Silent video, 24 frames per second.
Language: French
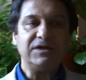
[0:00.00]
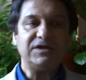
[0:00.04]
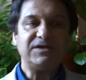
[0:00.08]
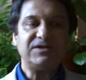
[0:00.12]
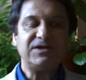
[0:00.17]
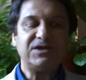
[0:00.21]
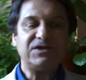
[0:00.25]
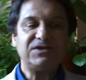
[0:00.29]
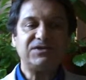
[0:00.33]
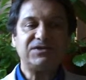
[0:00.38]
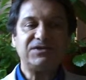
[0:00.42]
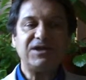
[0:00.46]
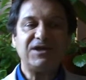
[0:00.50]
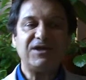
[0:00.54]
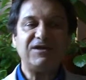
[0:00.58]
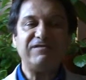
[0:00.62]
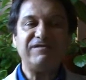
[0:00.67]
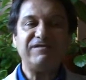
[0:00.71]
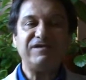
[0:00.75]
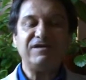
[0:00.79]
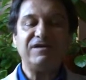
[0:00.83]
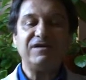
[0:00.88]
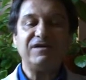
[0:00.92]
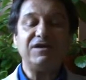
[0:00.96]
et cette
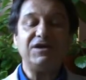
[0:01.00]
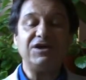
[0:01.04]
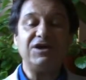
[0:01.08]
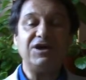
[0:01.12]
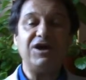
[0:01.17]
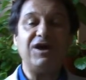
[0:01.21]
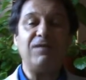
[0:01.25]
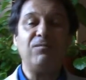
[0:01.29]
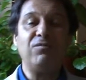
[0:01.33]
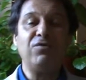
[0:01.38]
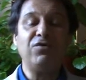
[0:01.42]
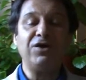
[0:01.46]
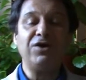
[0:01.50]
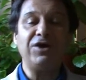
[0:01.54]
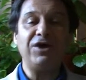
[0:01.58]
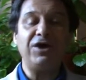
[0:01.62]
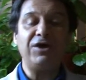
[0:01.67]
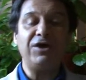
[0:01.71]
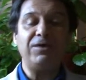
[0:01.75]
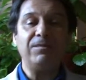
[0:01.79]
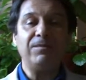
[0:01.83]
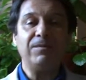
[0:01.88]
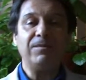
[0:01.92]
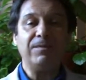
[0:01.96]
sève
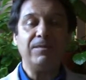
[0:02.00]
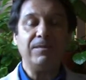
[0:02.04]
élaborée